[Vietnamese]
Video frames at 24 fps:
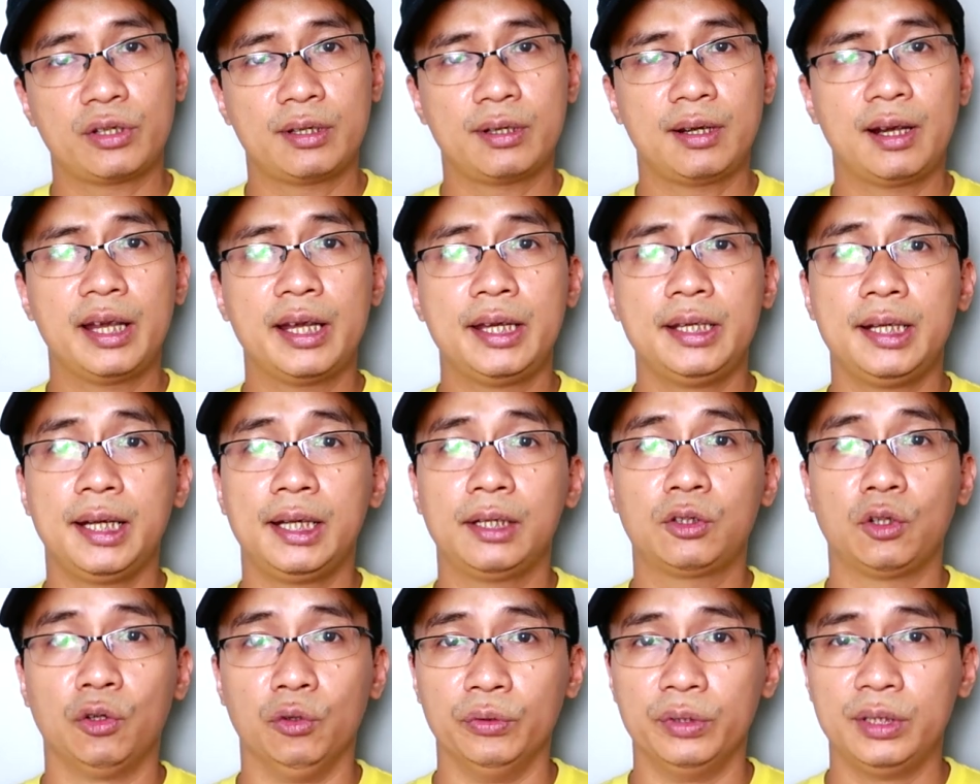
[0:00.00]
gây những cái
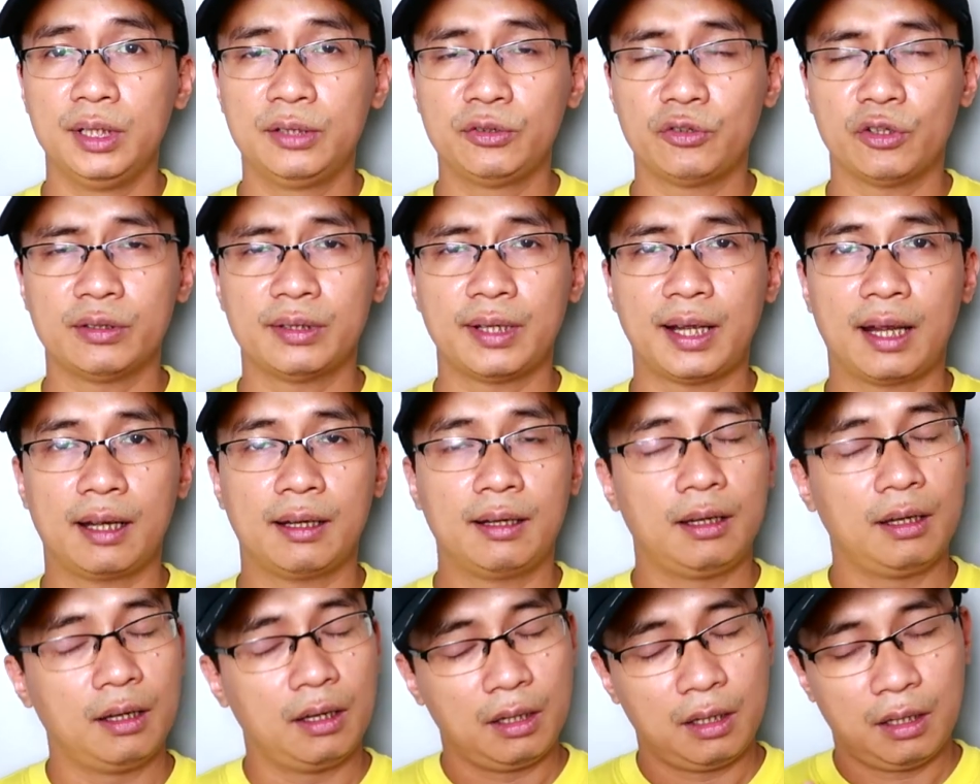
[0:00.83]
tổn thương cho da
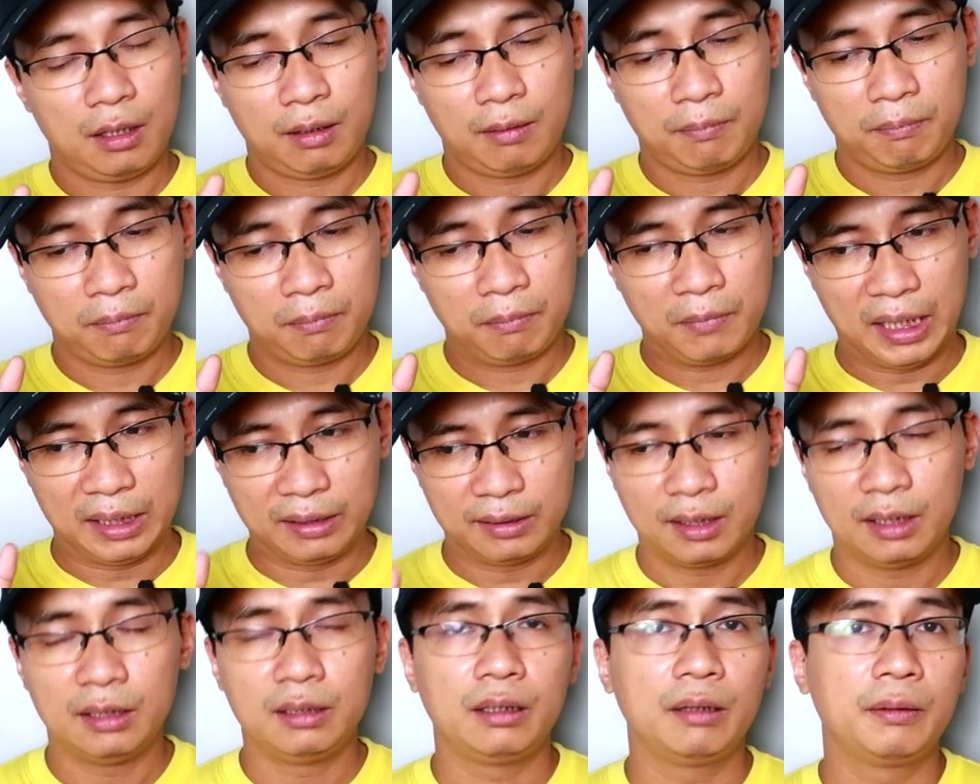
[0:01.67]
bản
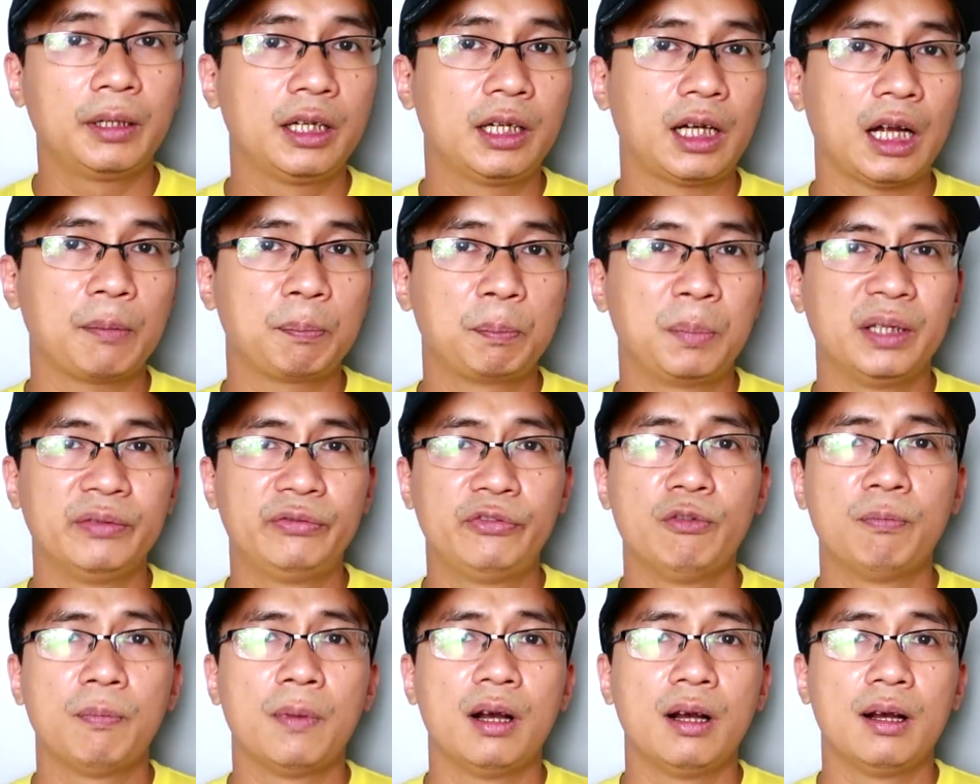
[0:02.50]
thân các
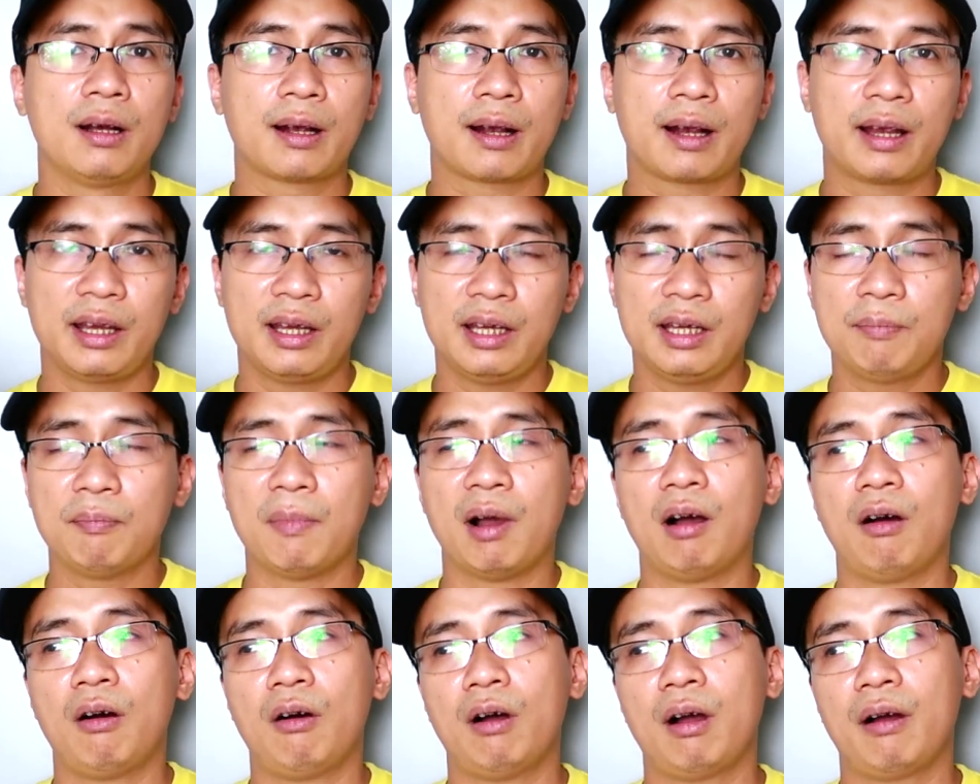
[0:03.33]
perfumer khi
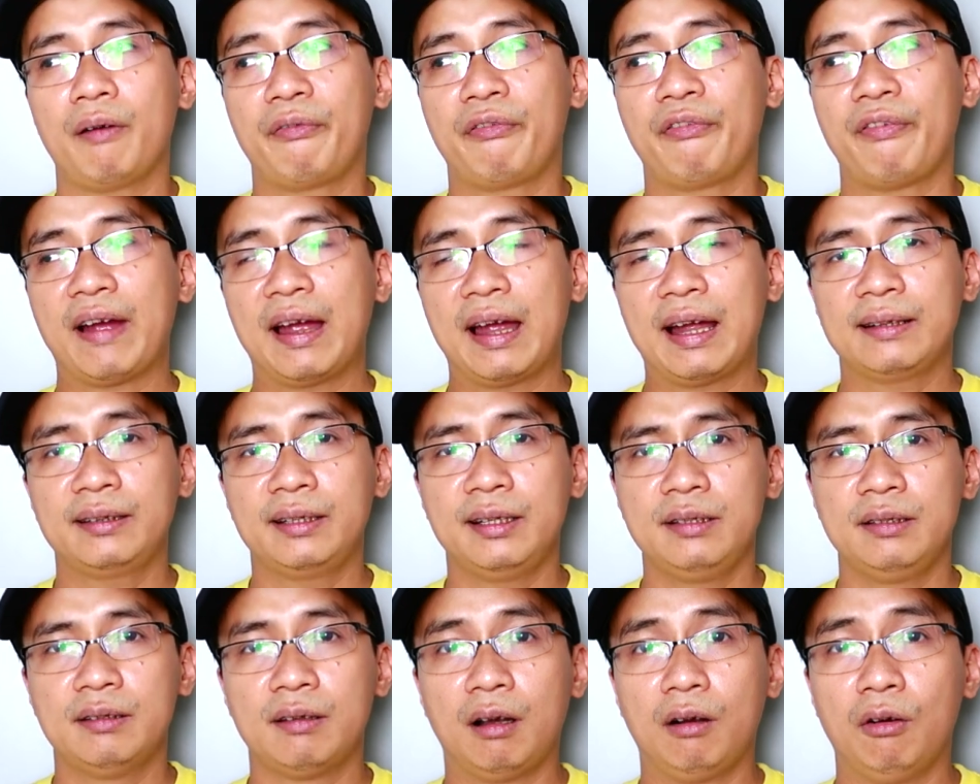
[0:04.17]
mà họ pha
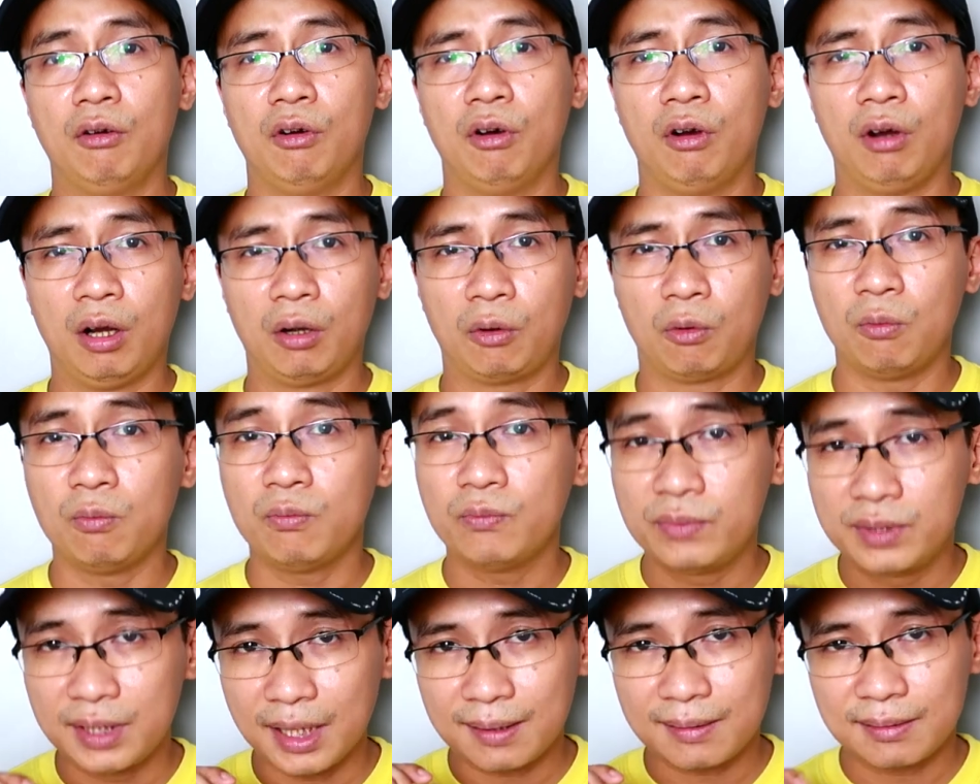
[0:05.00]
tinh dầu họ
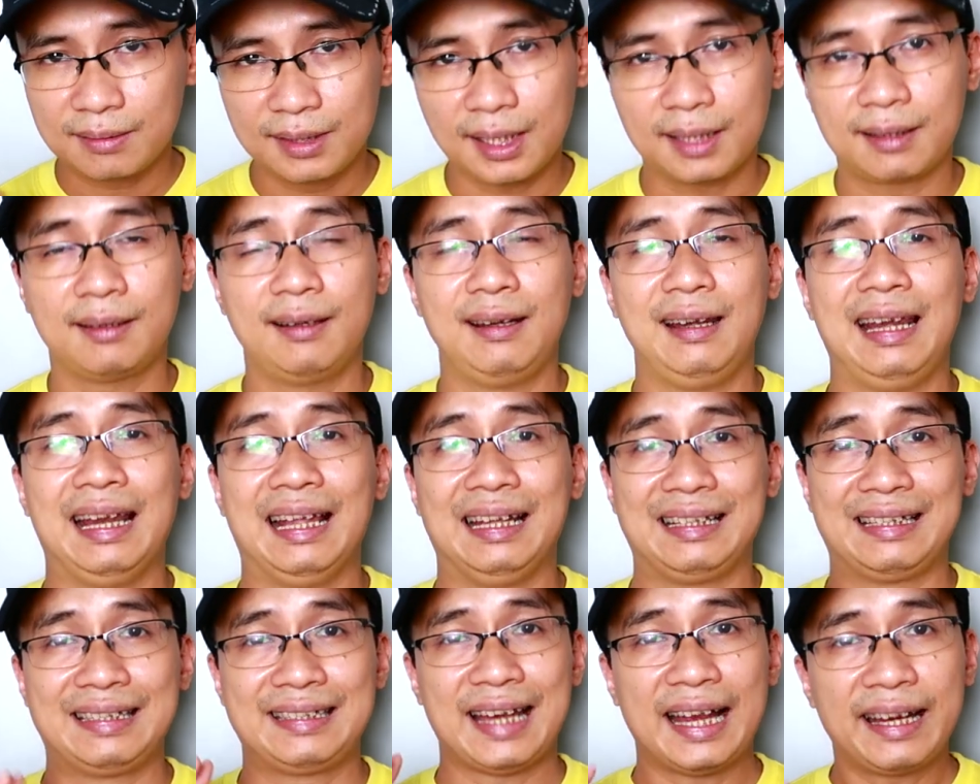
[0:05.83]
cũng rất rất
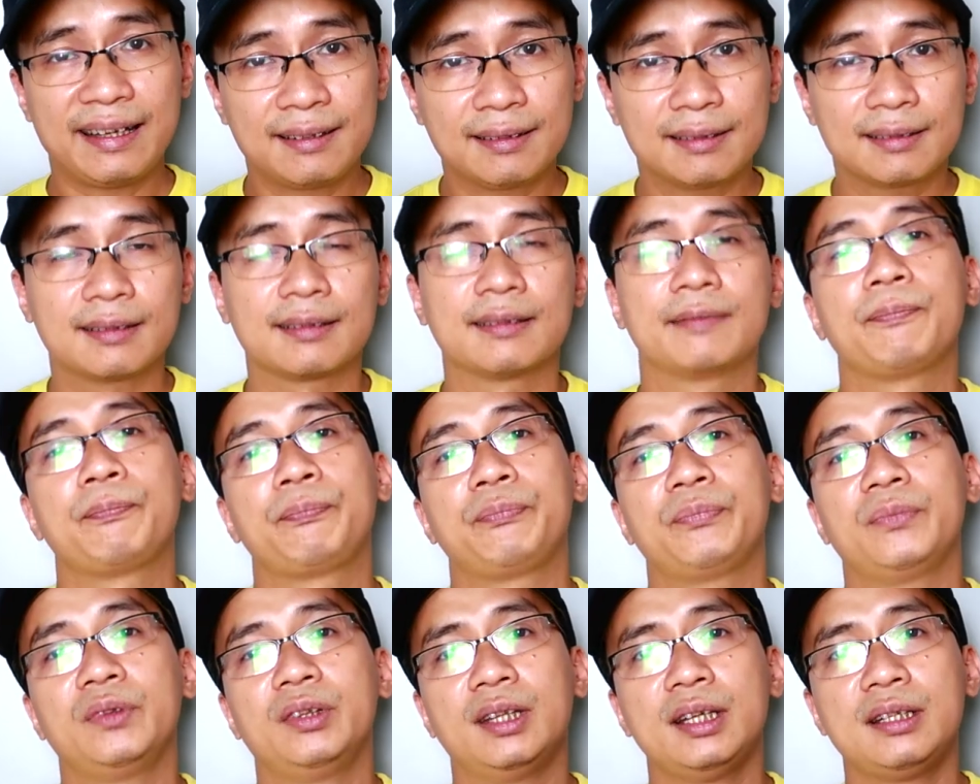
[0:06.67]
là tránh
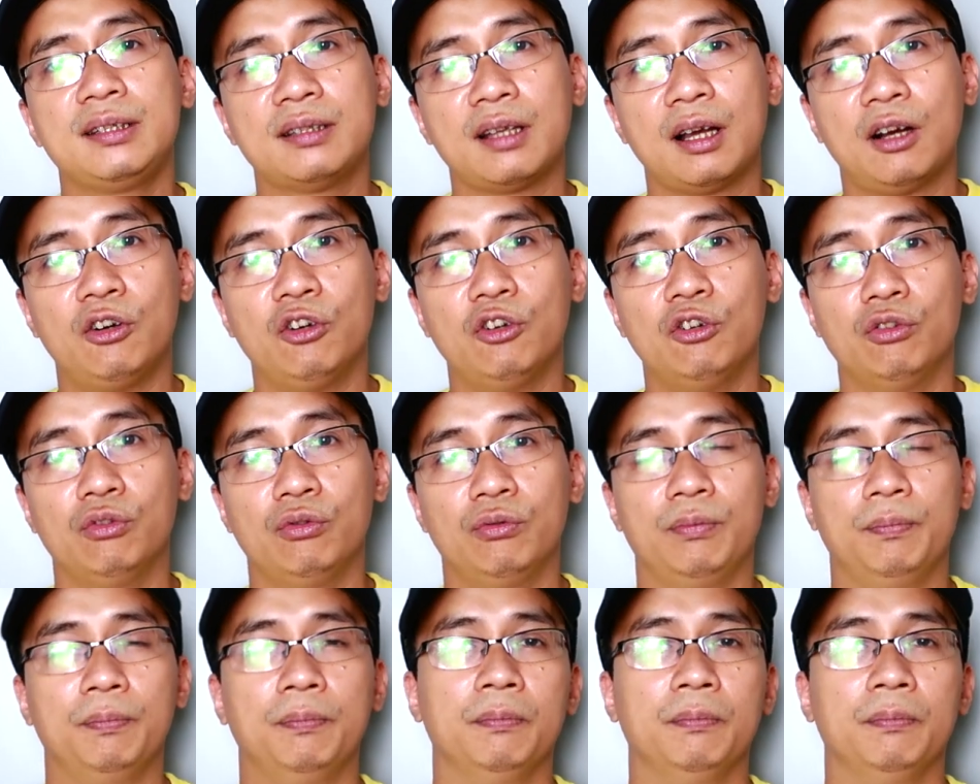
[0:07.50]
tinh dầu